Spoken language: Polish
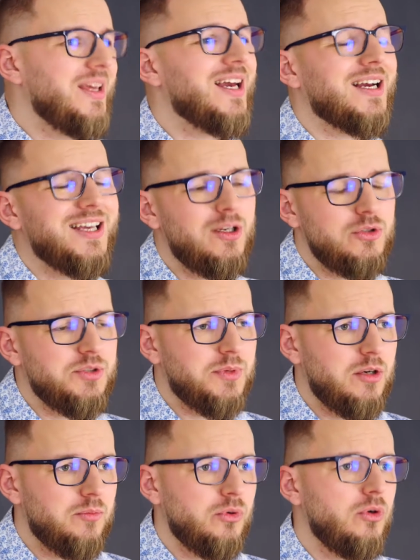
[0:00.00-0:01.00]
jaki ludzie
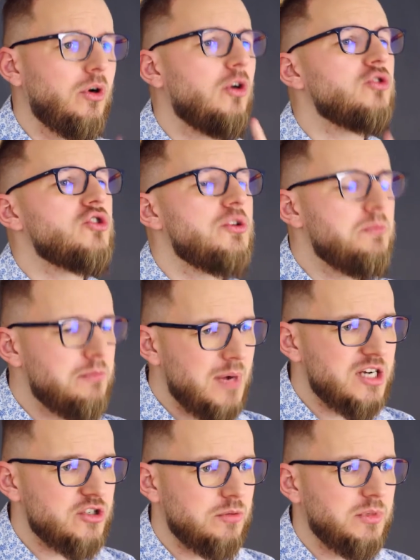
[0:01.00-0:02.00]
mają ból, o czym
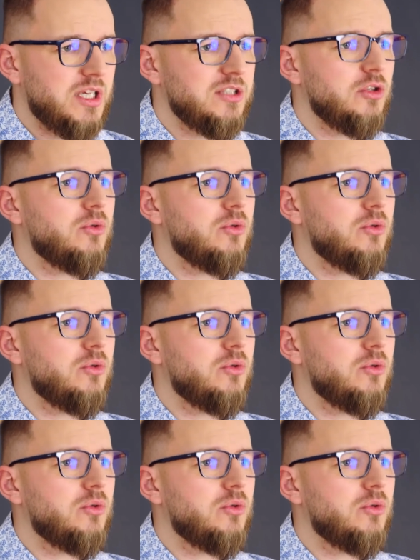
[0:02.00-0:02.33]
marzą, tak?